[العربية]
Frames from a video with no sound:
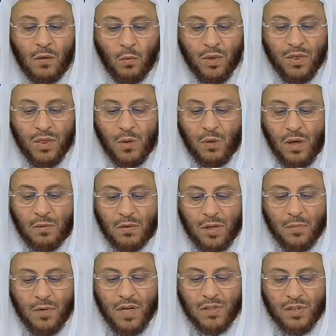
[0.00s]
والثواب
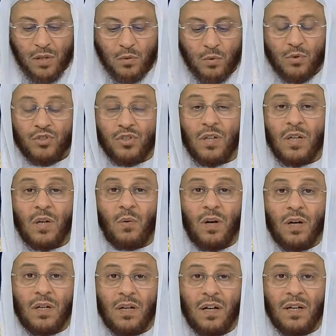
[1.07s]
كما أسأله جل
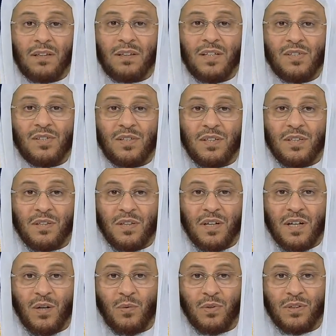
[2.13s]
وعلا التسديد
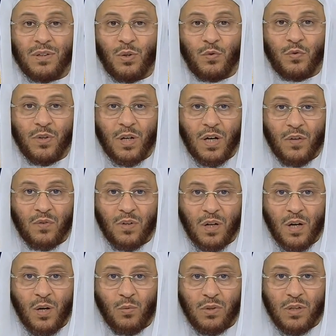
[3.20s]
والتوفيق في
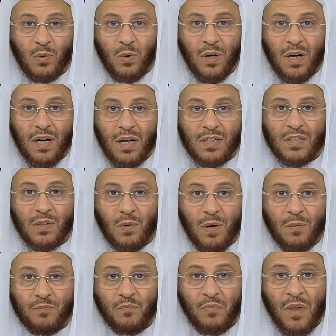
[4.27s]
القول
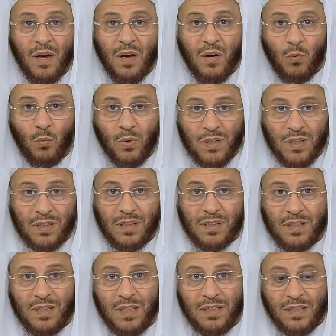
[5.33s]
والجواب وردت
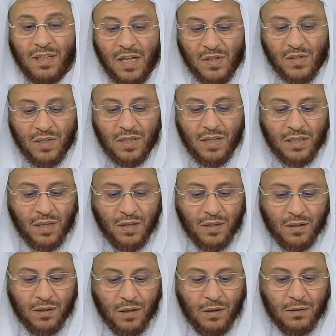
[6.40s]
إلي أسئلة
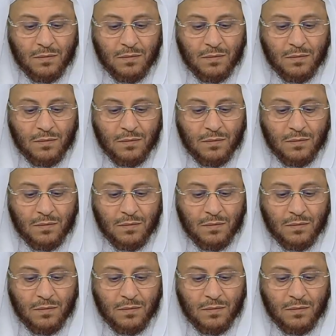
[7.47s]
كثيرة